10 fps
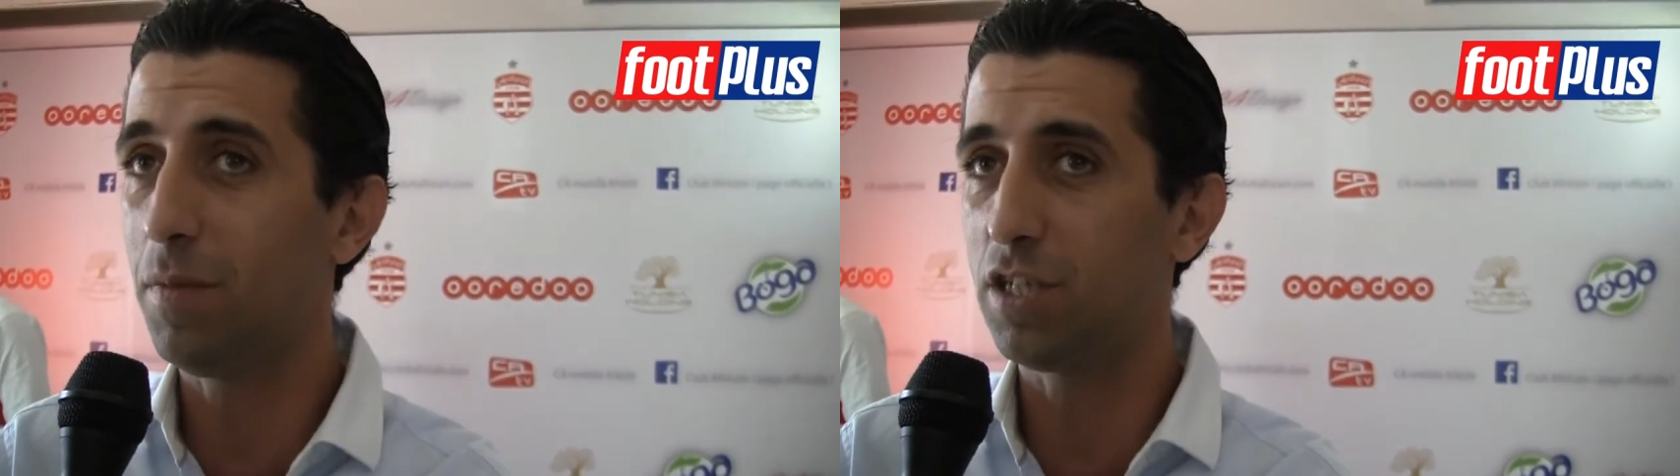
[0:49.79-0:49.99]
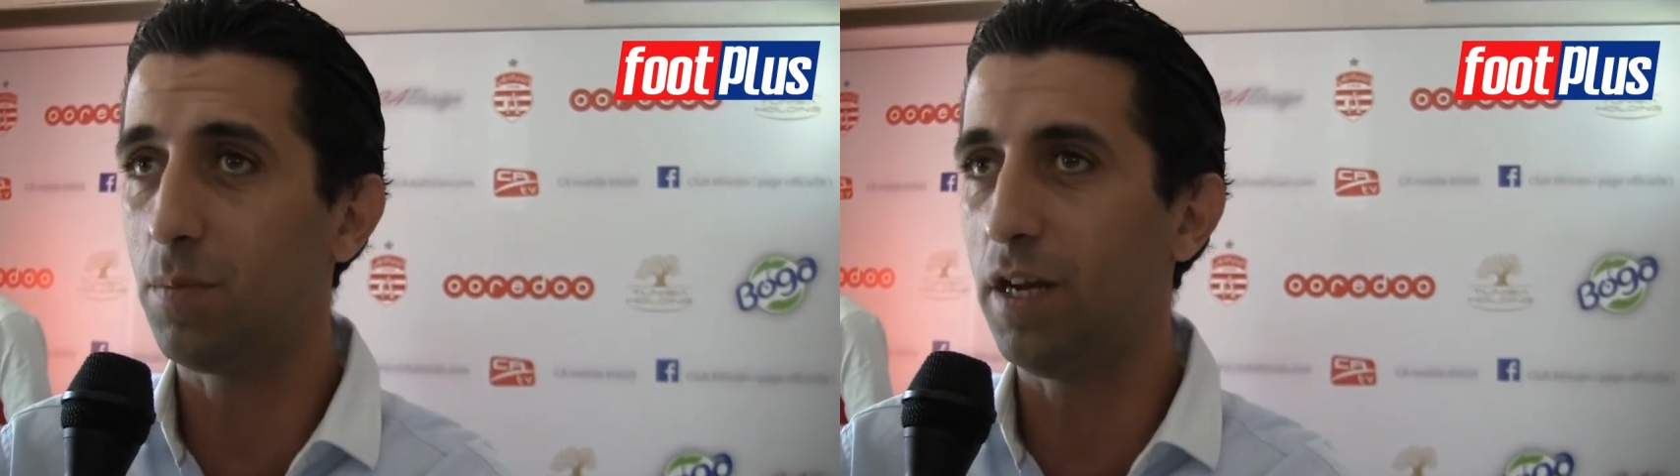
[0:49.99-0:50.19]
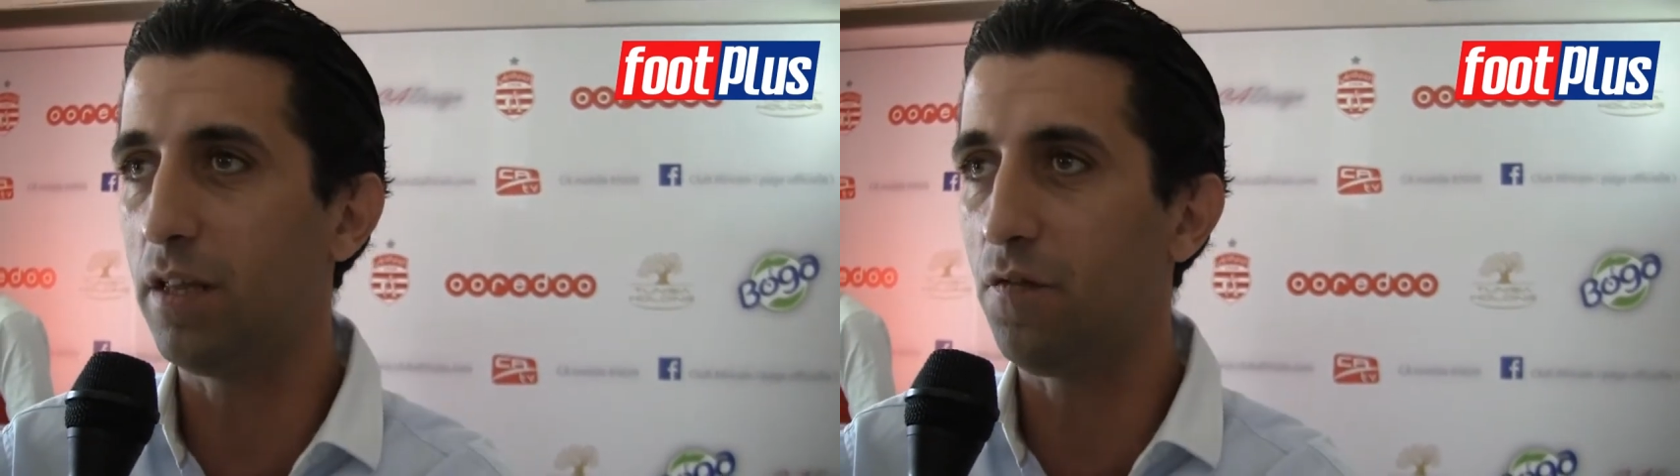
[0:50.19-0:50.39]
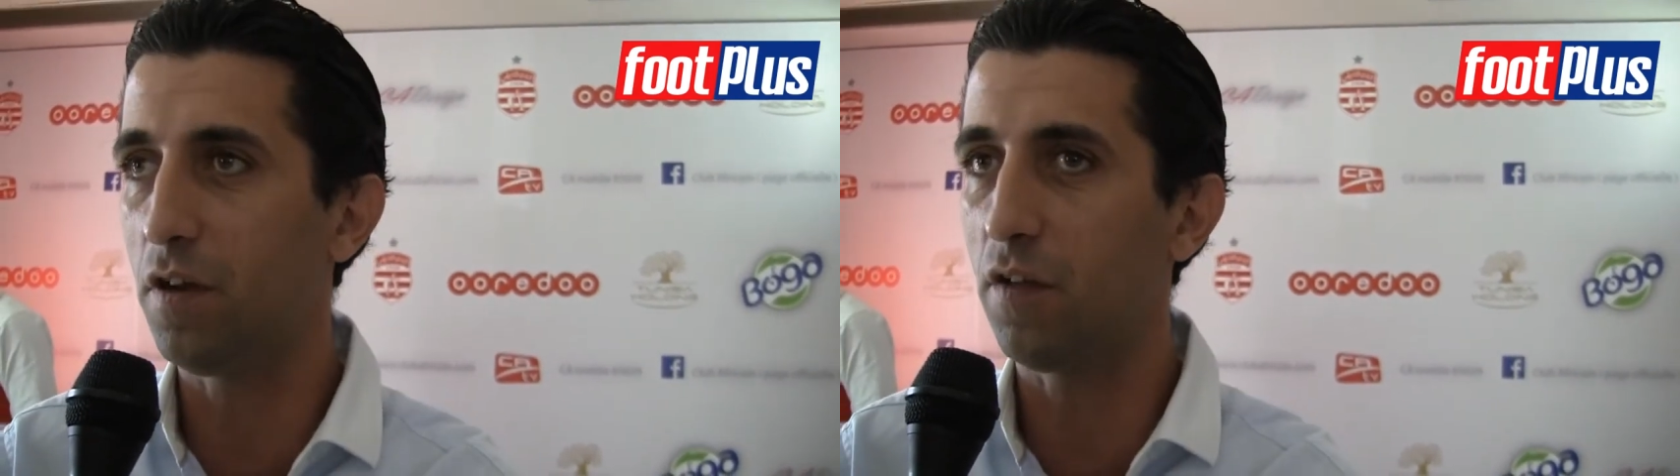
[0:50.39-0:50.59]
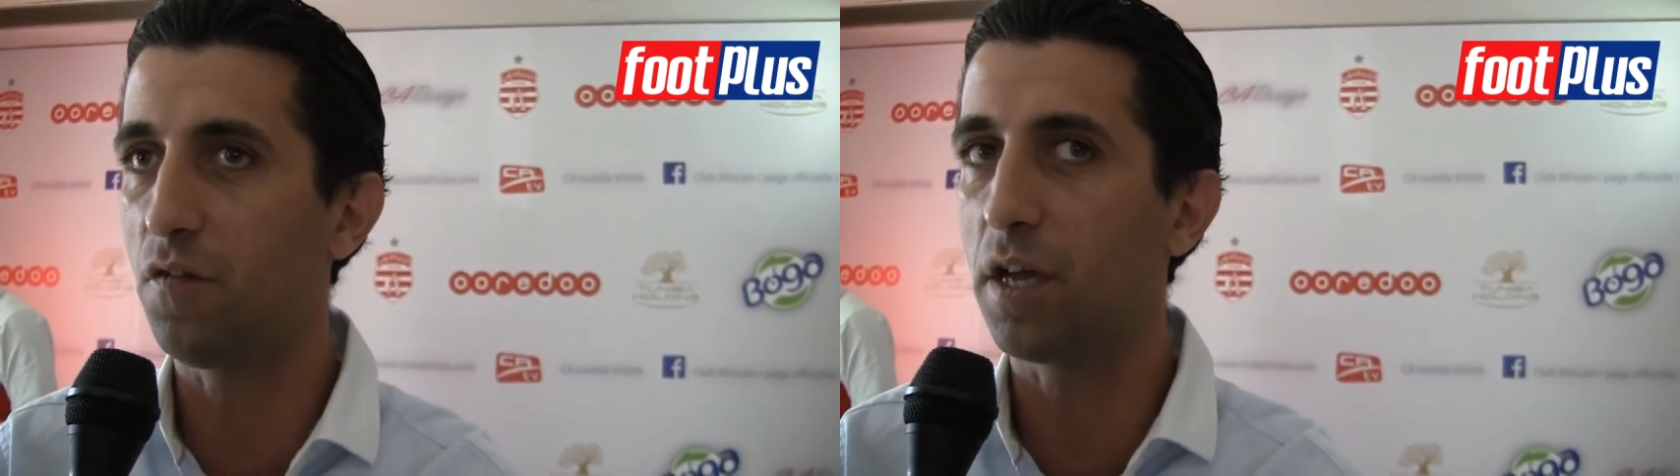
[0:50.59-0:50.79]
ماتش مع الدوري
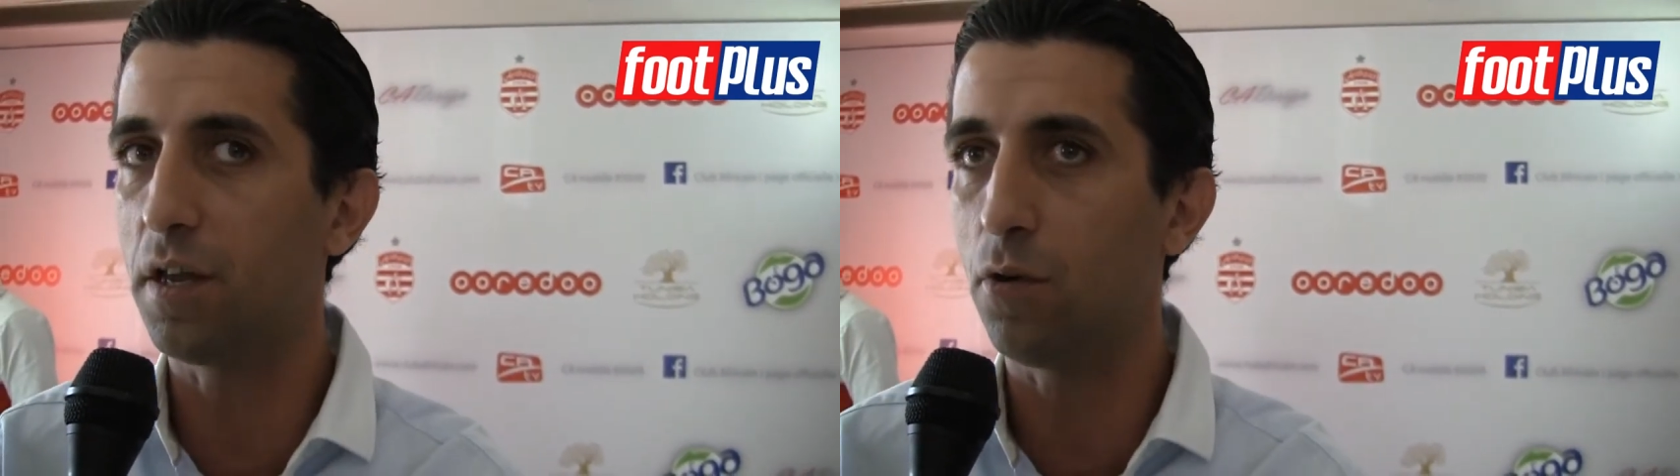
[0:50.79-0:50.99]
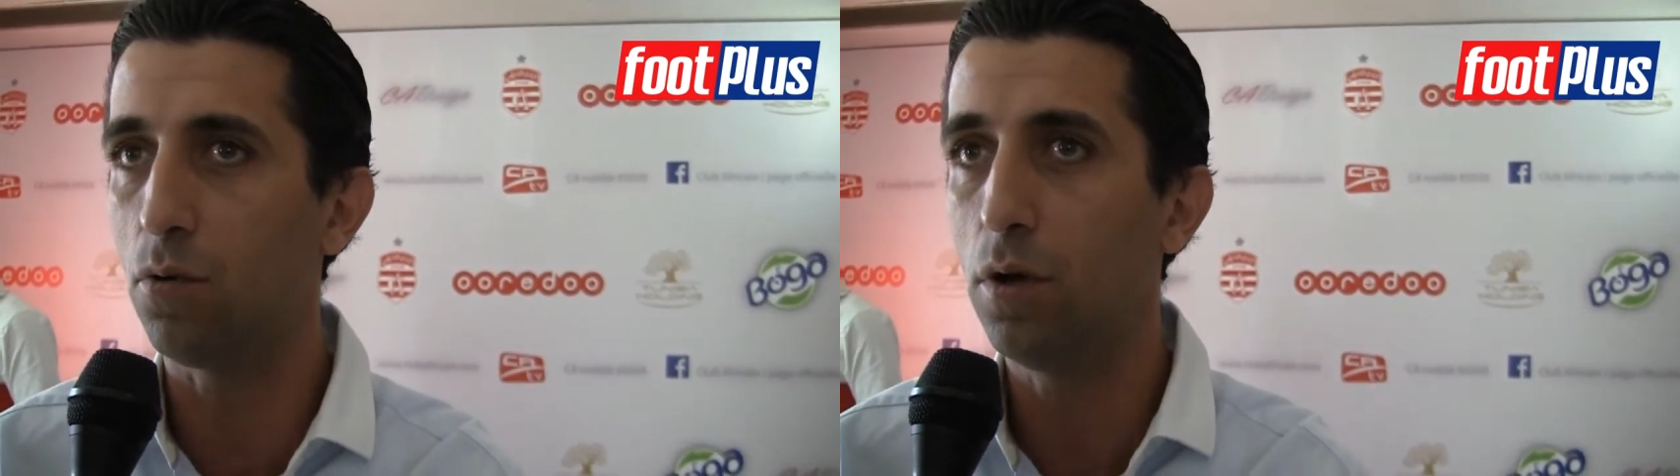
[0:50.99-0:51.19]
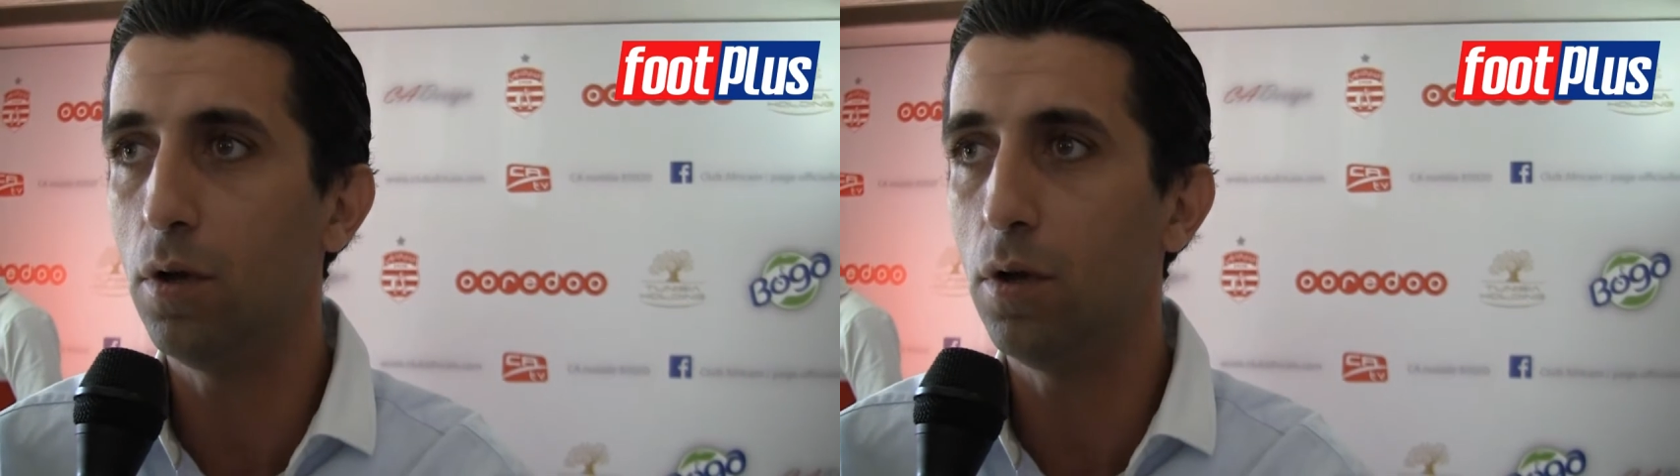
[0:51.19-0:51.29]
الافريقي في كاريرو